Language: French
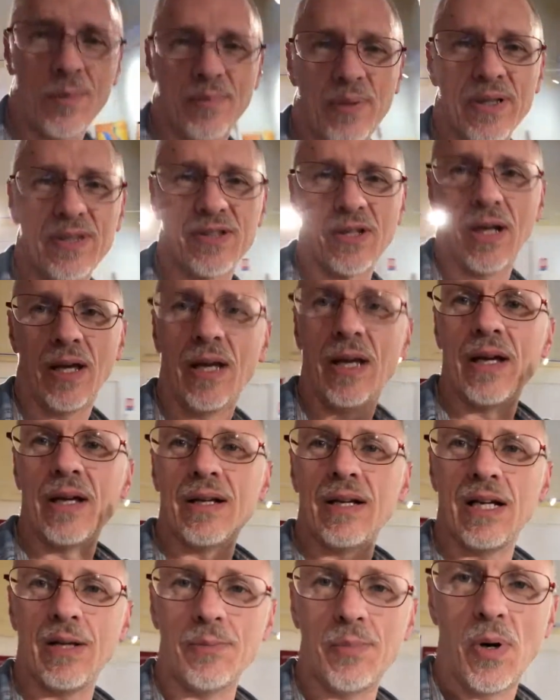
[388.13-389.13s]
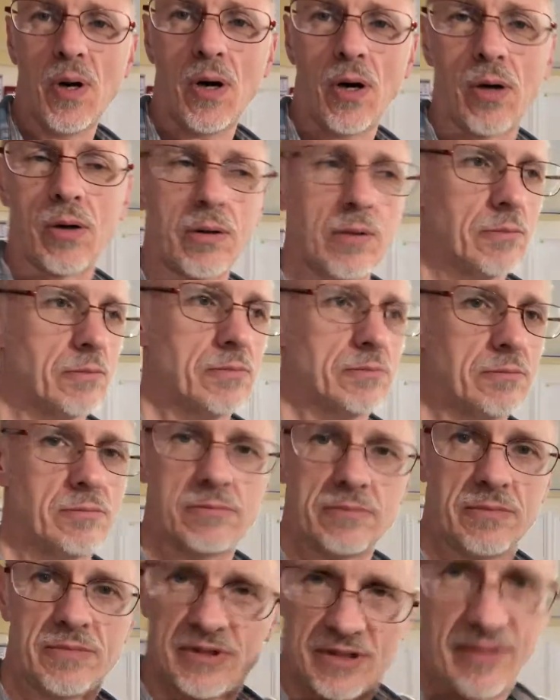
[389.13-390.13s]
un puzzle, les bords,
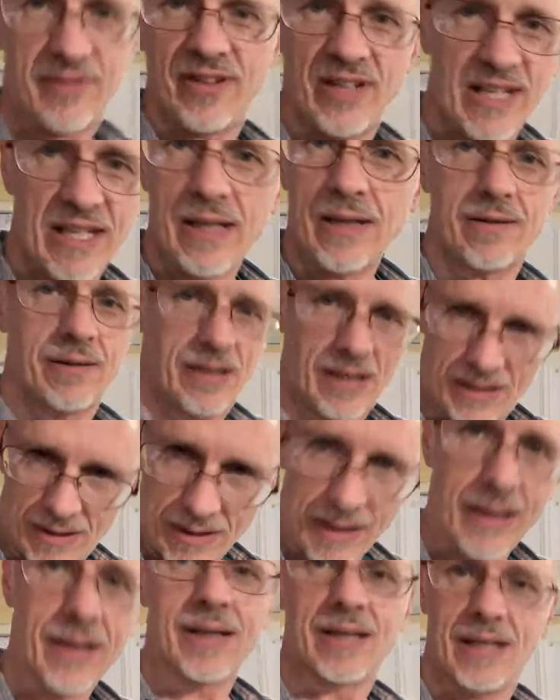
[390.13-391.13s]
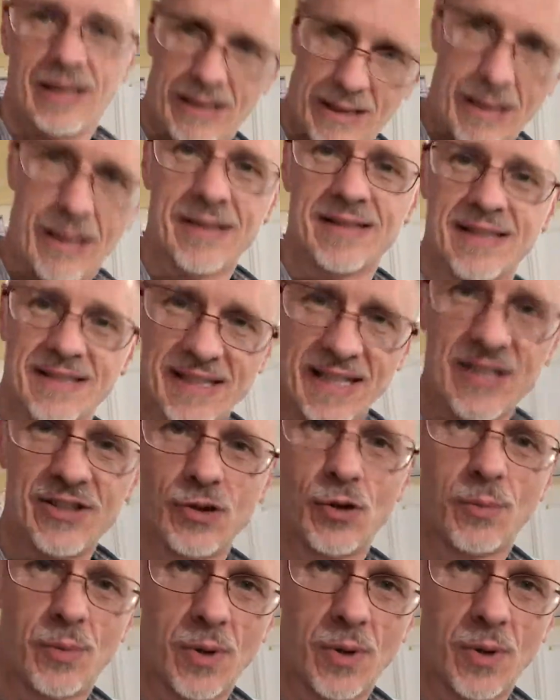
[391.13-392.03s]
c'est fini. Il n'y a rien qui s'attache au